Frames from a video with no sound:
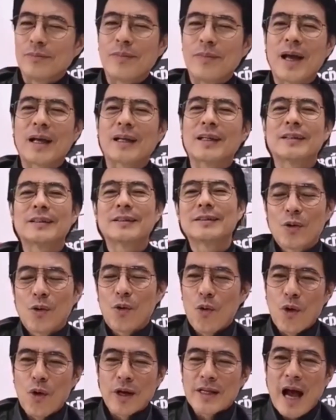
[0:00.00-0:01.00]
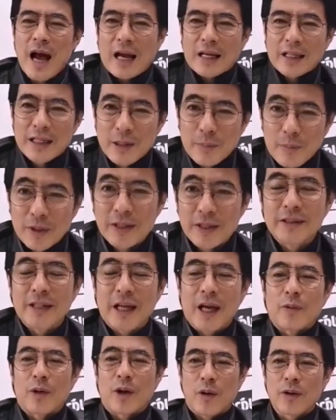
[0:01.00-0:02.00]
แม่งกูก็ยากที่จะปฏิเส
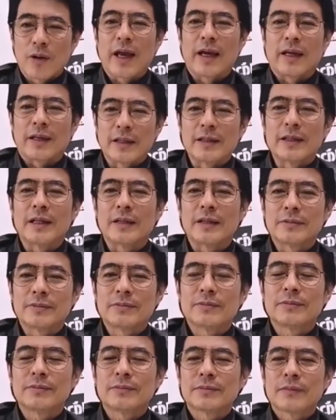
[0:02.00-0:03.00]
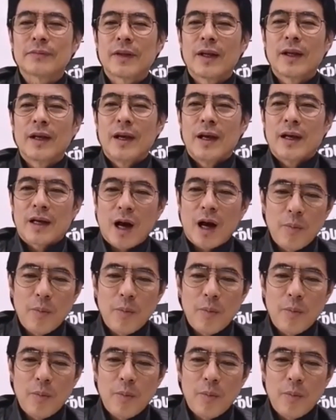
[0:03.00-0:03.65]
ธว่าเขาเก่งจริงๆ